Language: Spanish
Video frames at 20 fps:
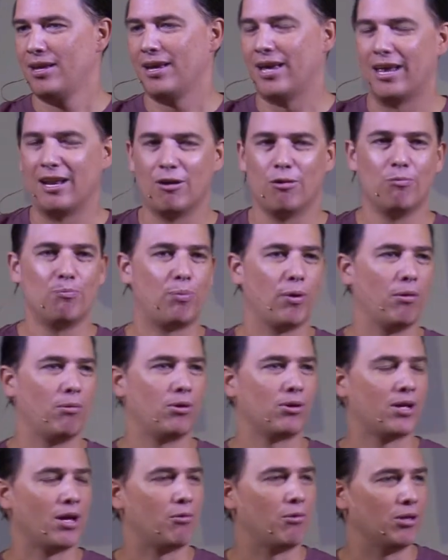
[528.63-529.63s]
Quería un
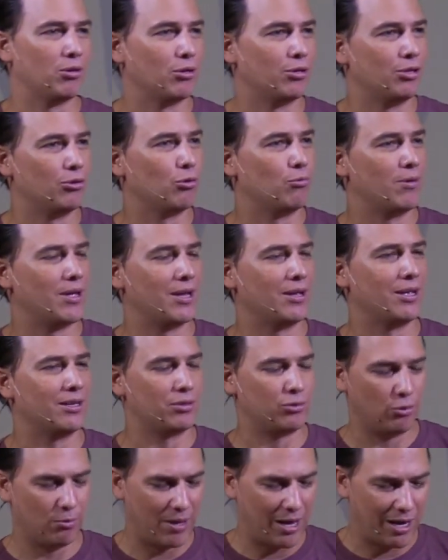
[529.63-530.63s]
pueblo que cuando
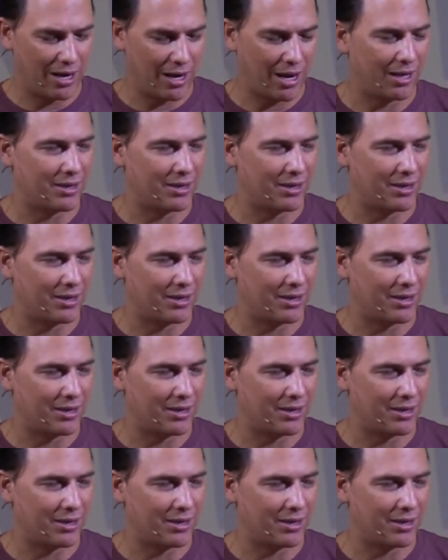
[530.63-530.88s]
estuviera en